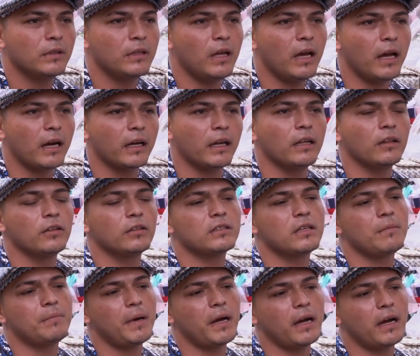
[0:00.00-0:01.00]
De arriendo se
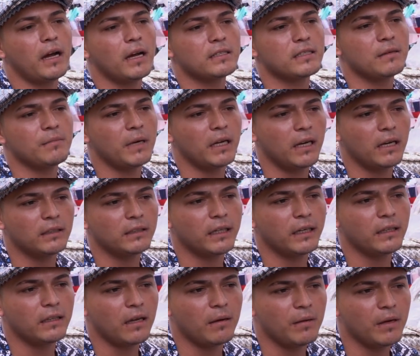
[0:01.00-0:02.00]
paga semanal
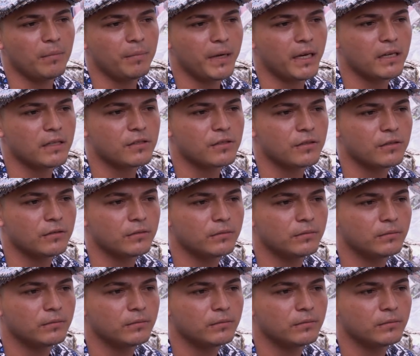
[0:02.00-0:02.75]
30 mil pesos,